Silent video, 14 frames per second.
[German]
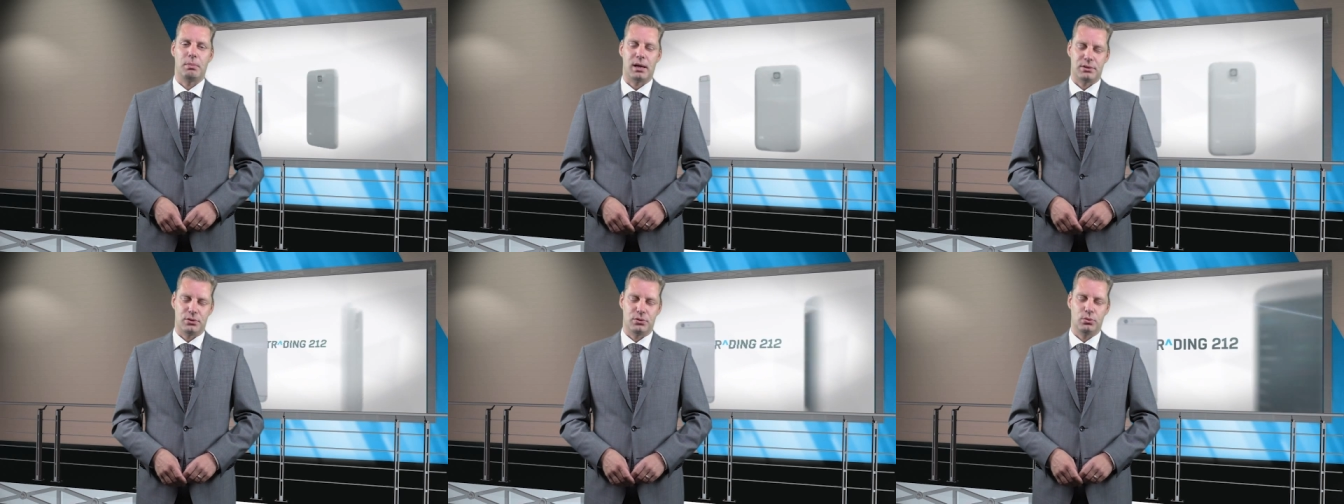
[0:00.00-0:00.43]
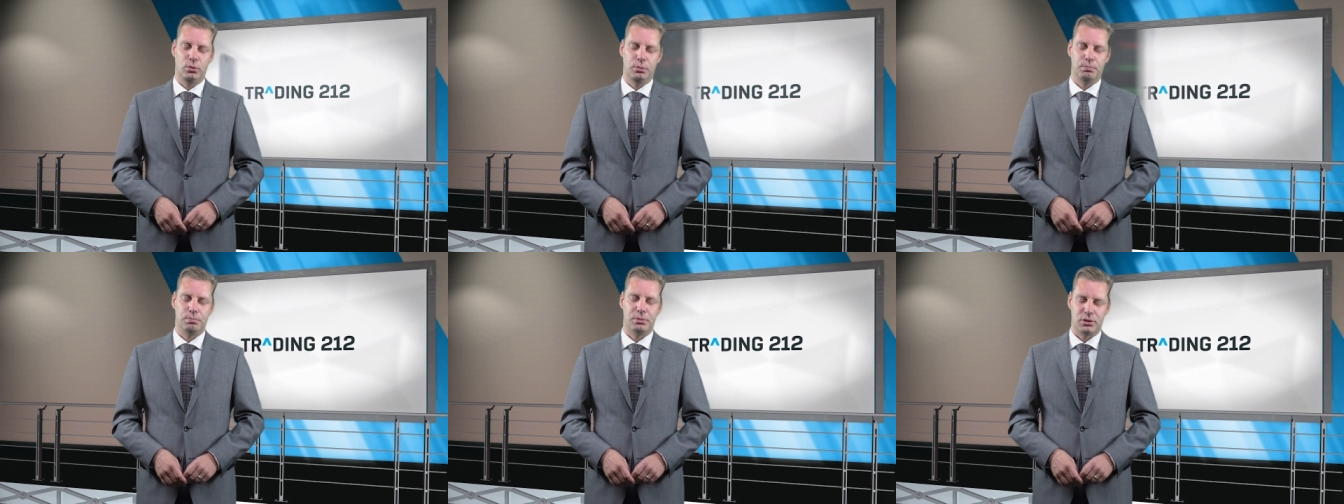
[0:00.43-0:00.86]
Machen Sie es
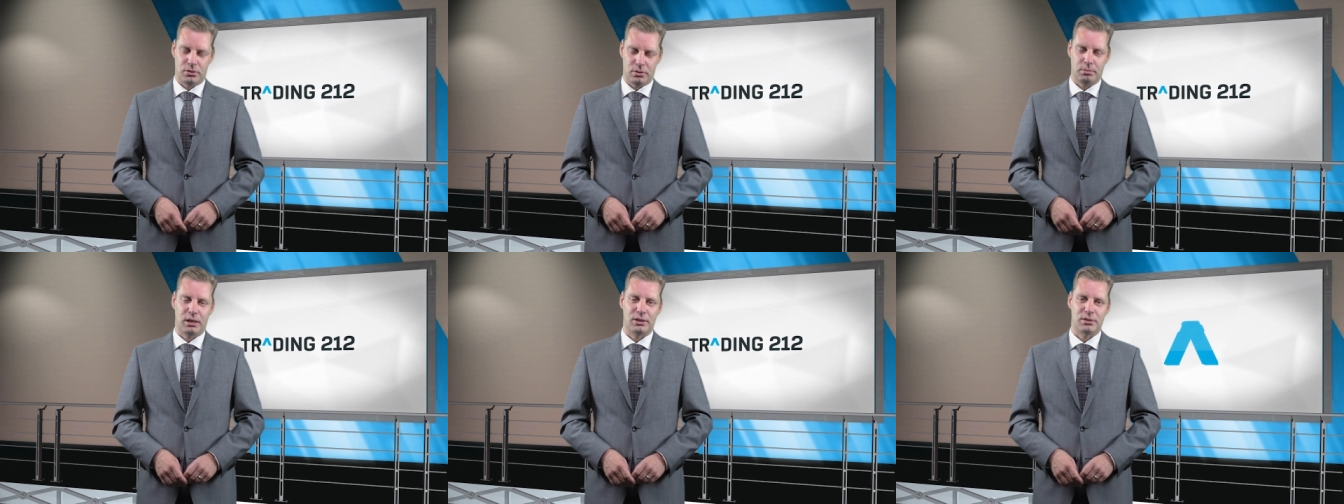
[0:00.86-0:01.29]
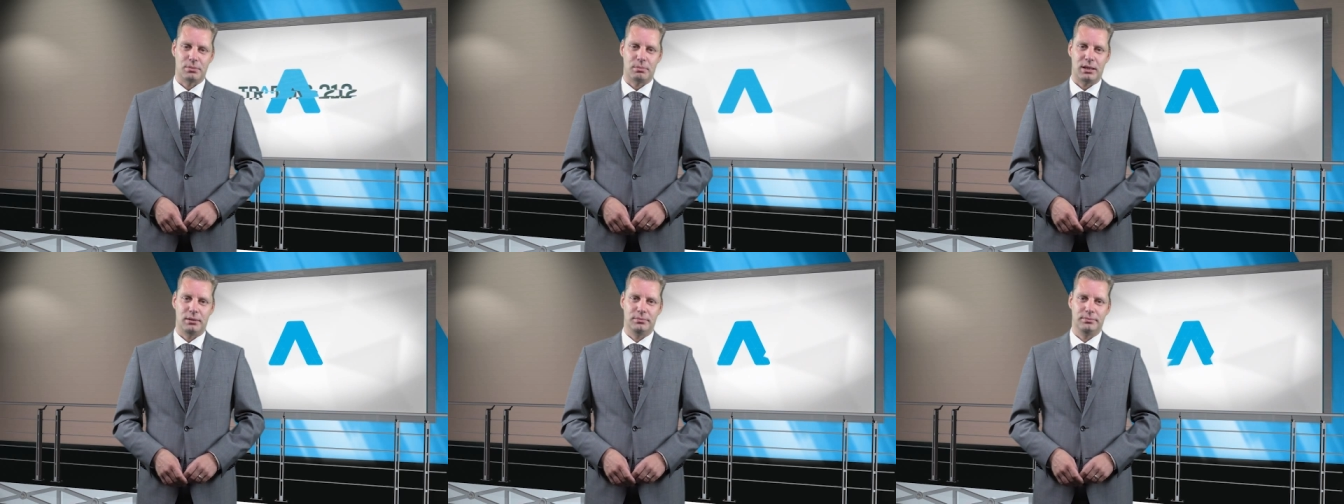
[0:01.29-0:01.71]
gut, bis zum nächsten
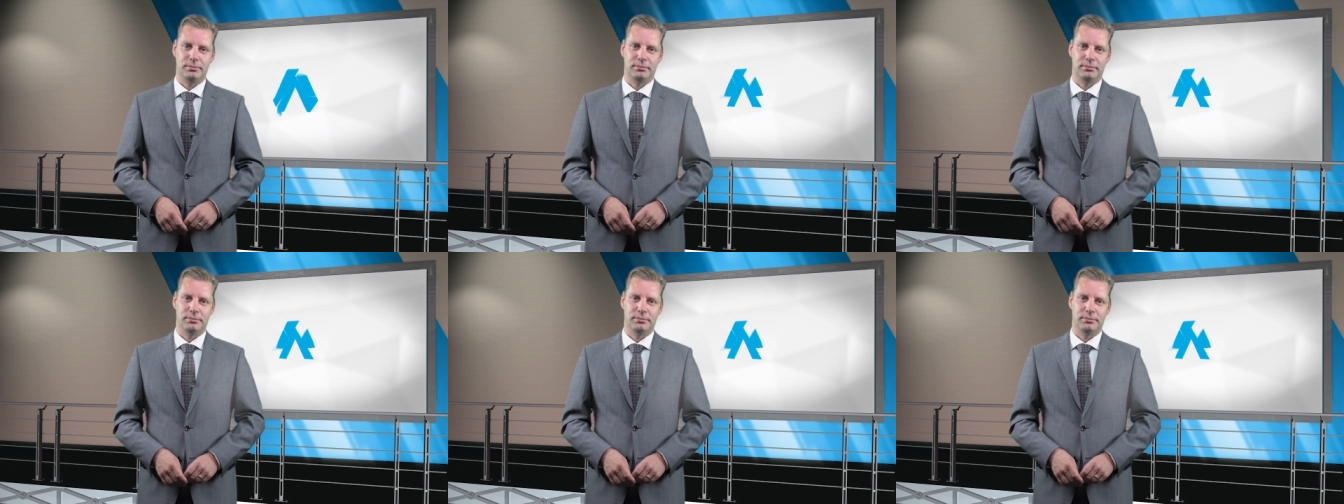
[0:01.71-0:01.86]
Mal.